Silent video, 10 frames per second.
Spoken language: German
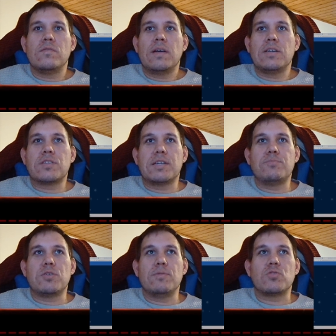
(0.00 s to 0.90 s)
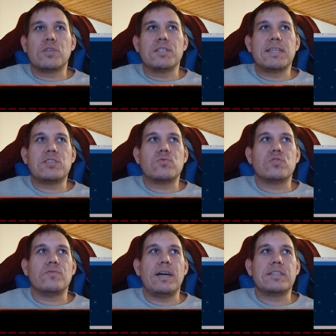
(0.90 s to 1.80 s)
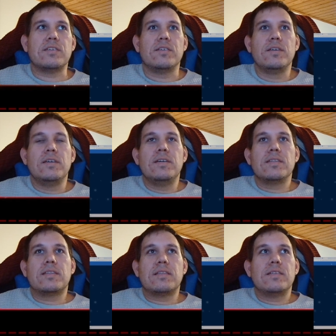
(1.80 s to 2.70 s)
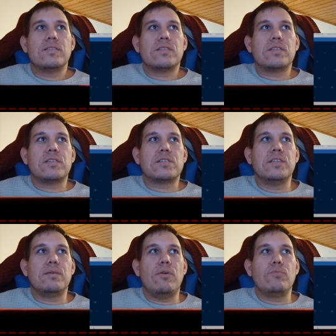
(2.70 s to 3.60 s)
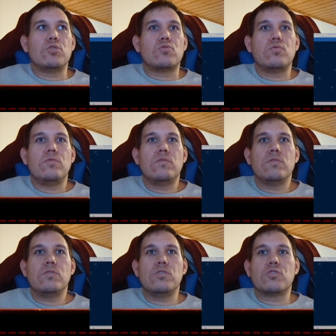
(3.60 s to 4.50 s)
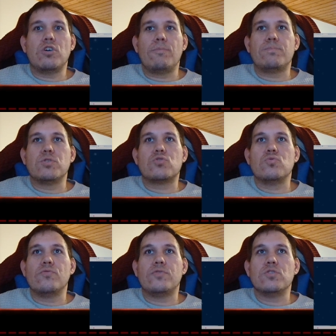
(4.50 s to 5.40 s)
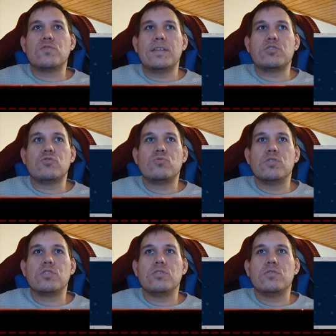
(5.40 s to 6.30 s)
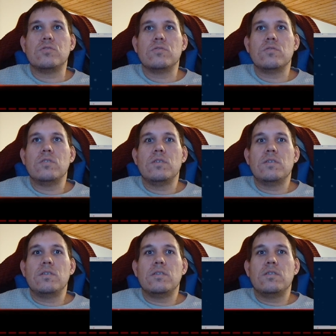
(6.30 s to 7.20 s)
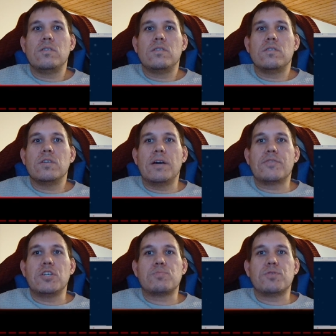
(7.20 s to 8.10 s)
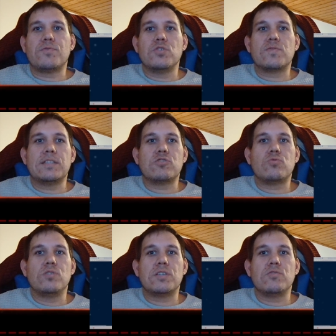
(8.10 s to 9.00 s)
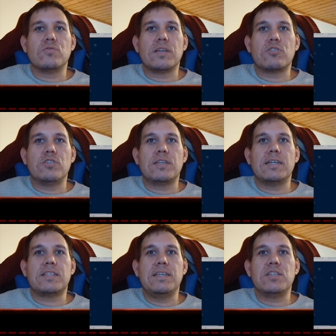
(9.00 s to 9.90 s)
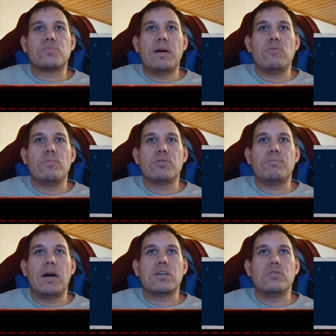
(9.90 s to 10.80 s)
Also da gibt es immer solche Sets und so weiter. Das sind immer mit, ich glaube, bis zu 24 Türchen. Ja, der ist bis 24 Türchen und da könnt ihr halt jedes Mal mal mitmachen.